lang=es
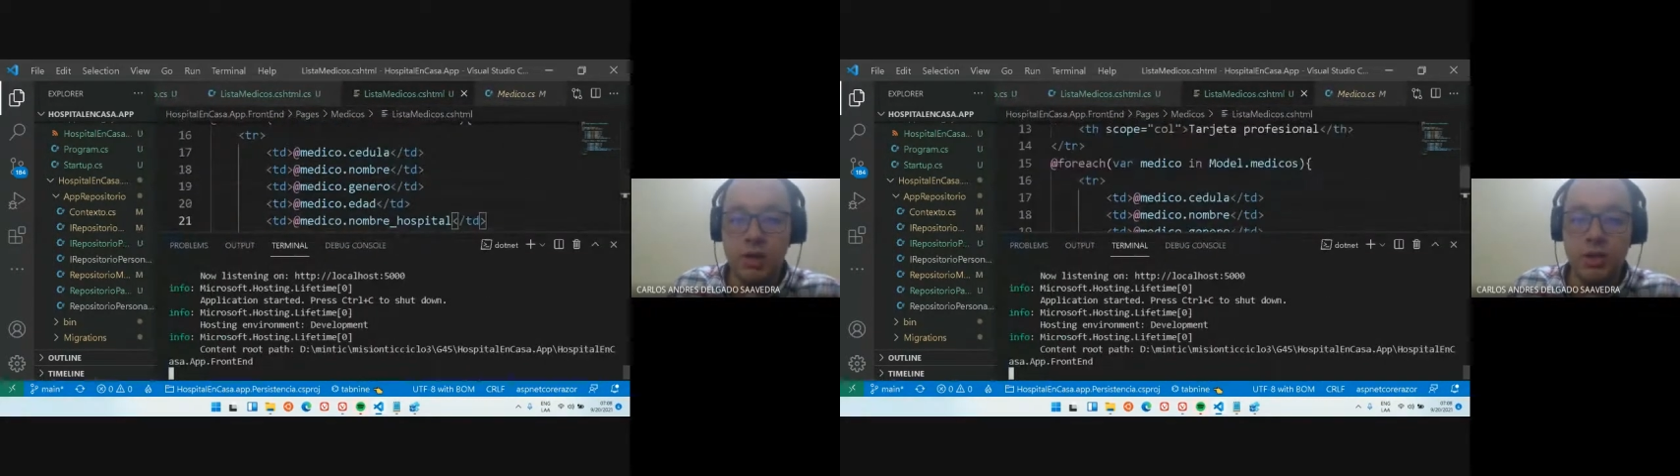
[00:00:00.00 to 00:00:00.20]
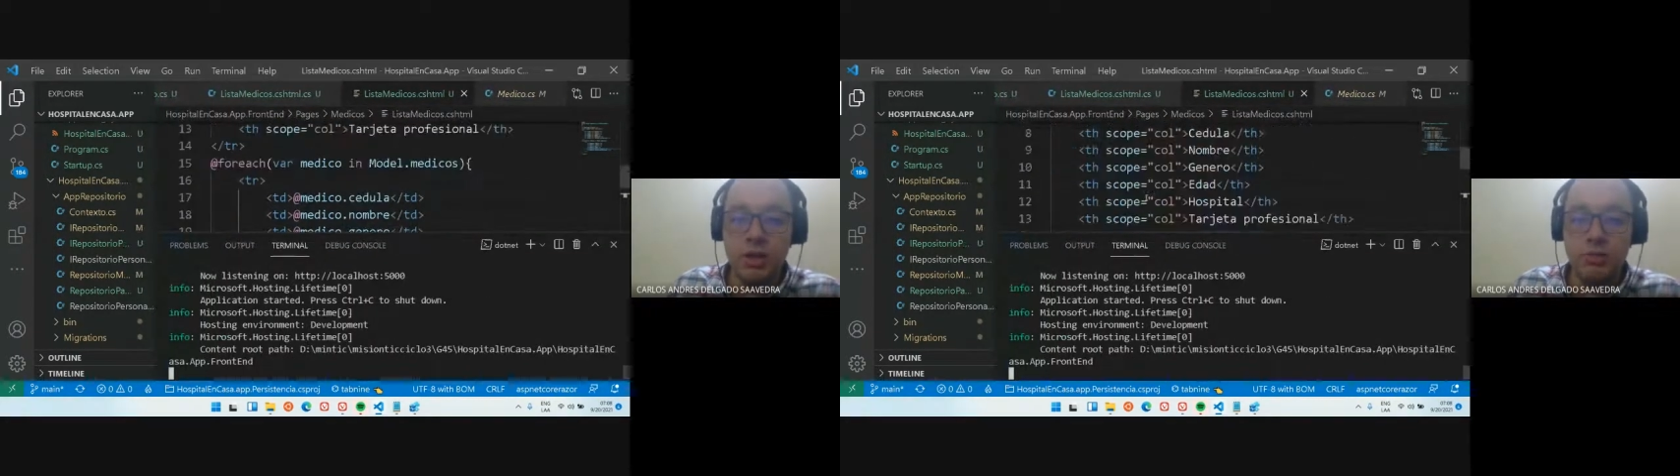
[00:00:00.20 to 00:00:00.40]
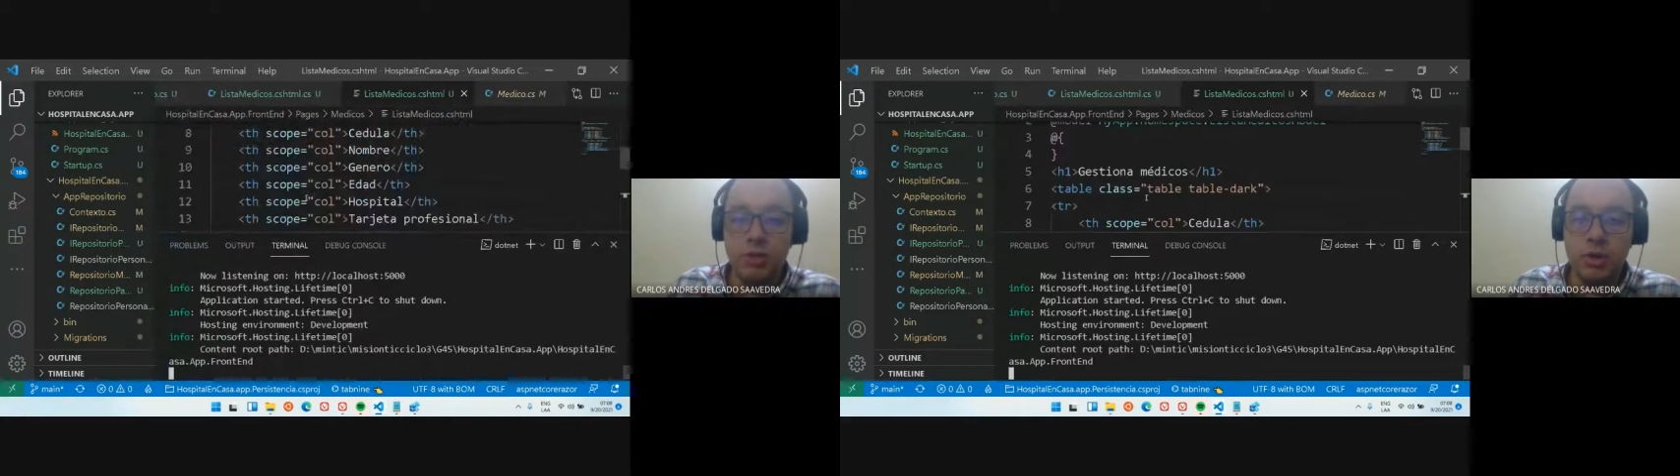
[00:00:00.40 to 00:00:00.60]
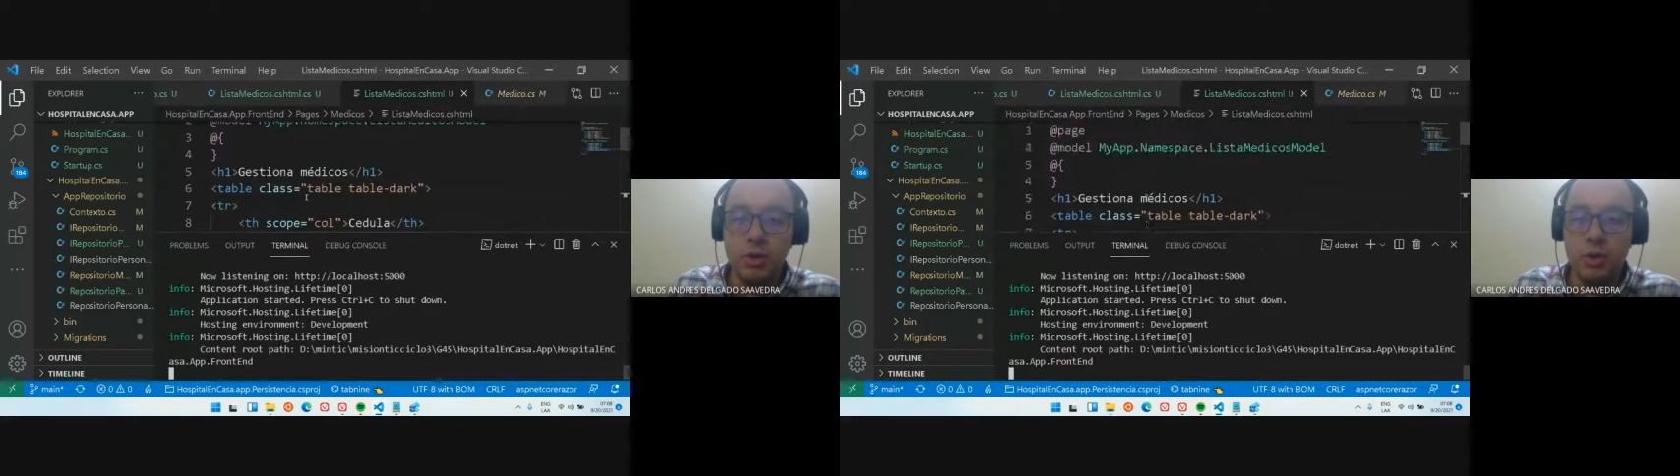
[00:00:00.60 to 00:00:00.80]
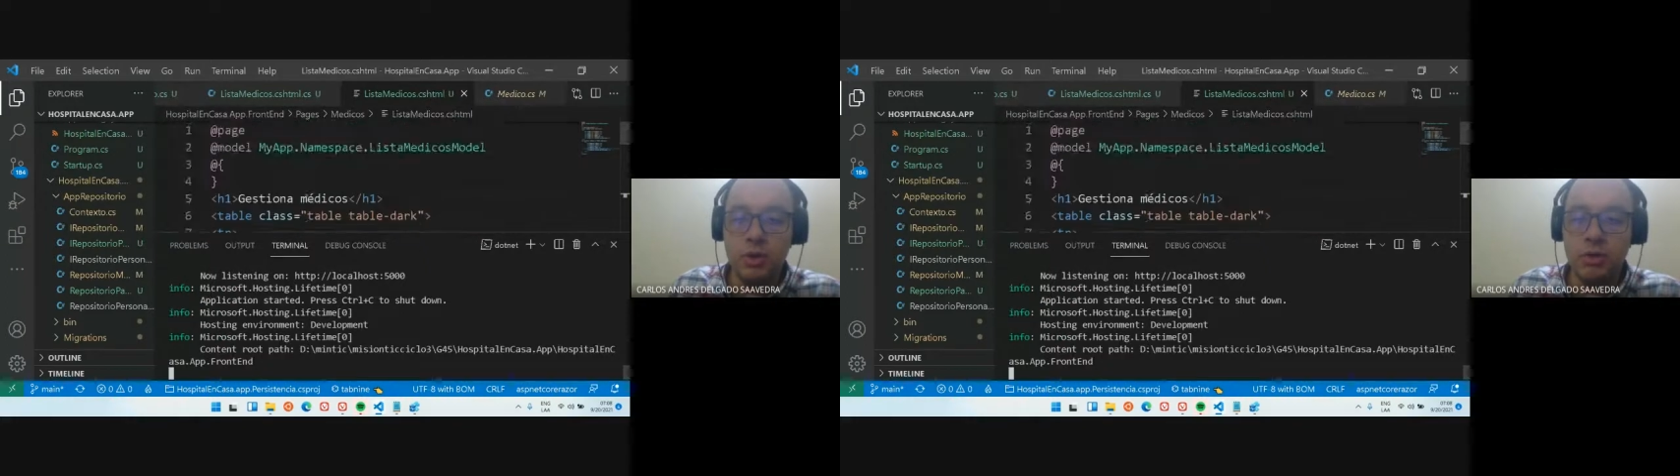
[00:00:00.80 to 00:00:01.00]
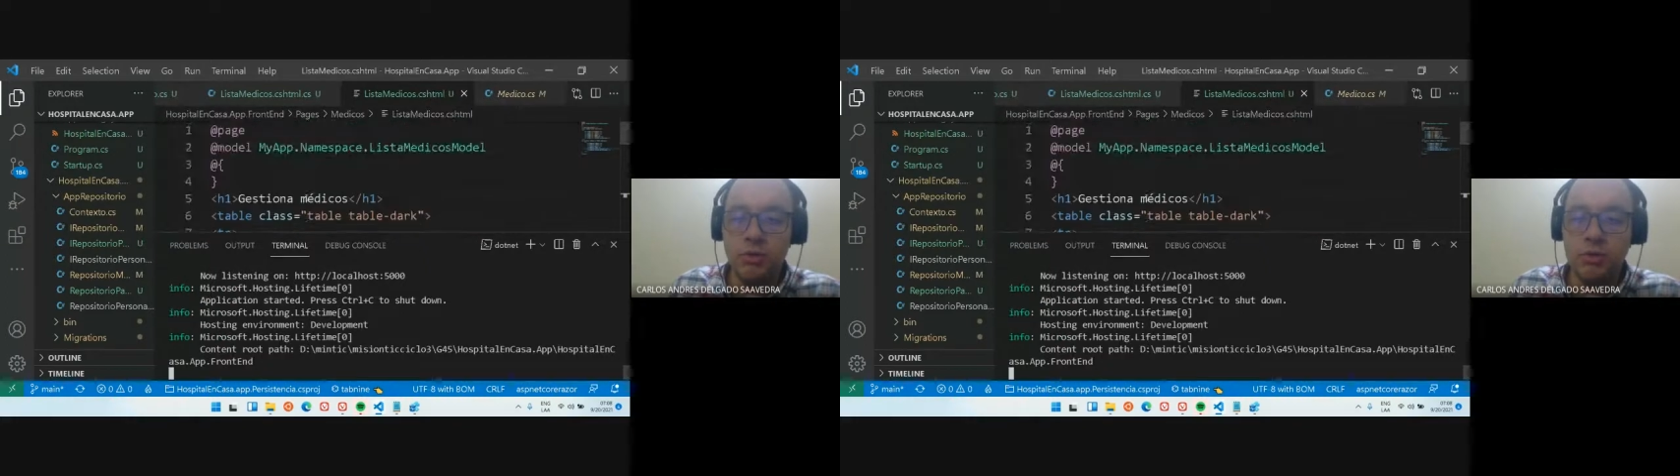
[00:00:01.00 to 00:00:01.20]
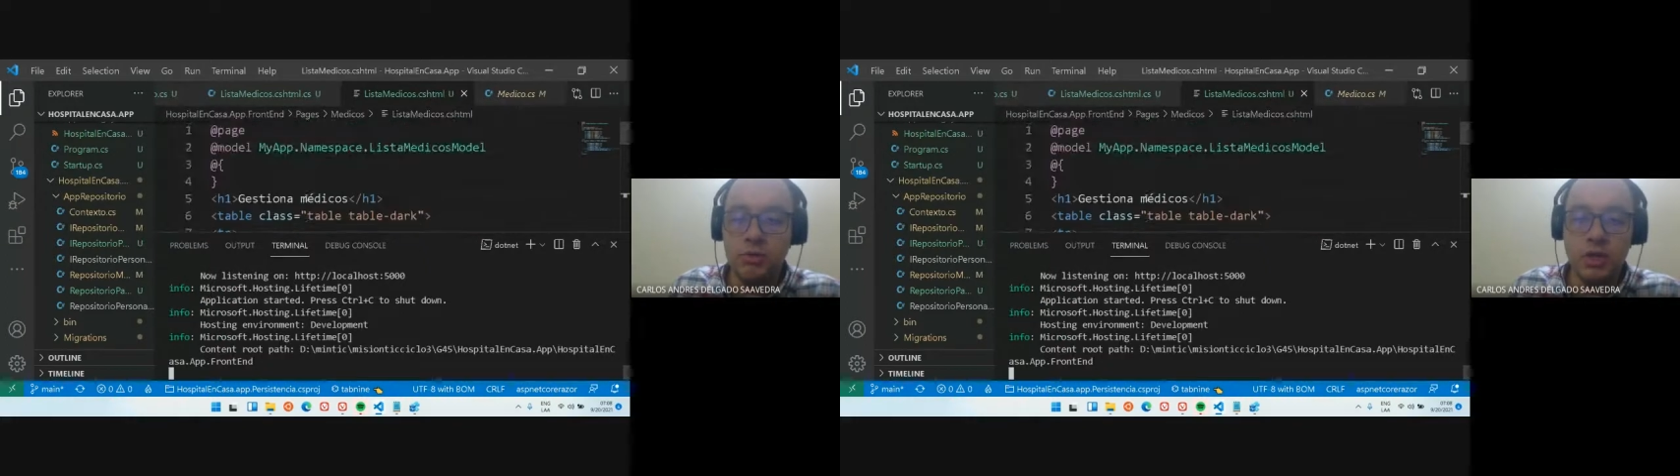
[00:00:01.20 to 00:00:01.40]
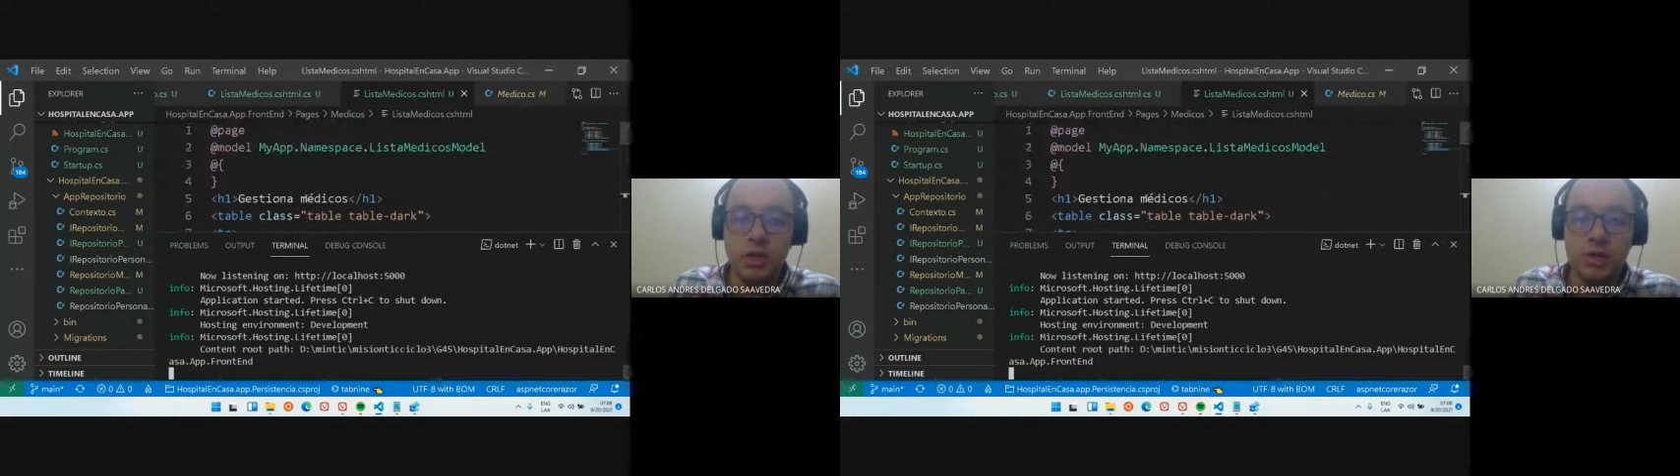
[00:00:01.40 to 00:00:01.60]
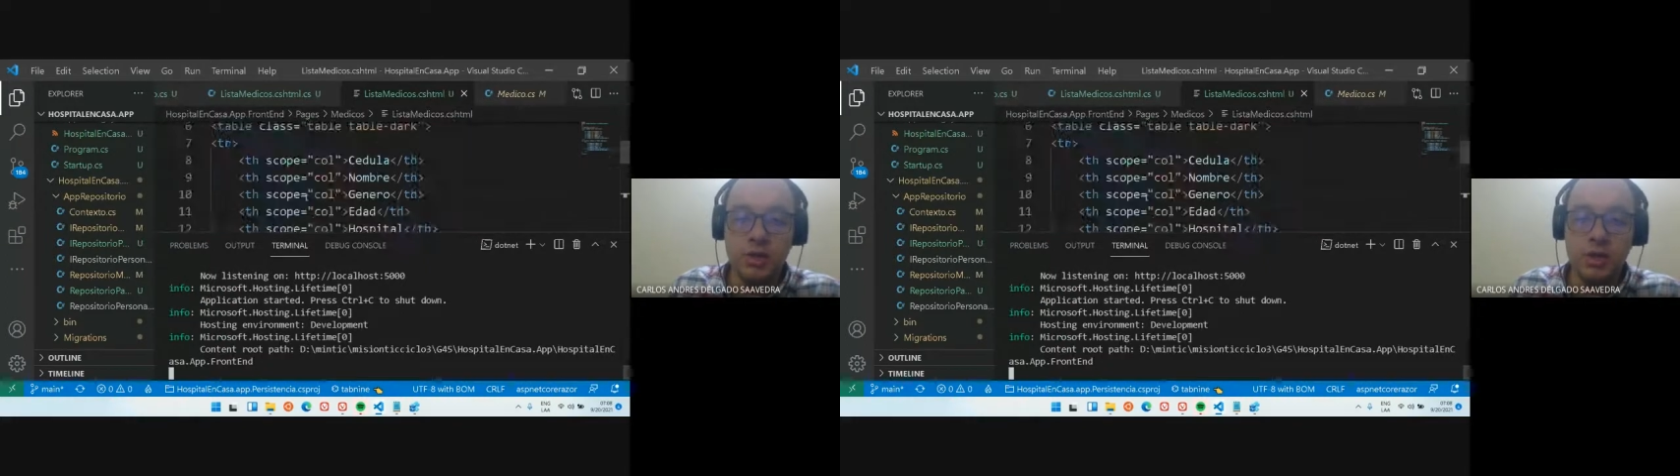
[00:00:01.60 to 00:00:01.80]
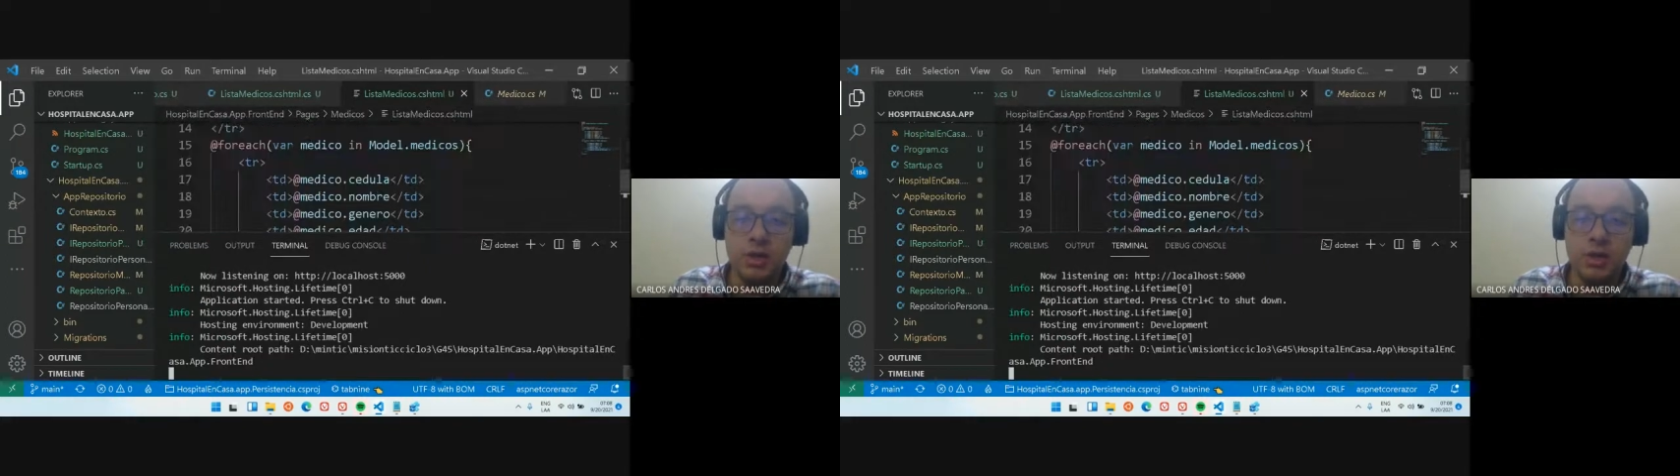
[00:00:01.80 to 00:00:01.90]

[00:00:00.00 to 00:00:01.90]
Con el proyecto que tengo con ustedes.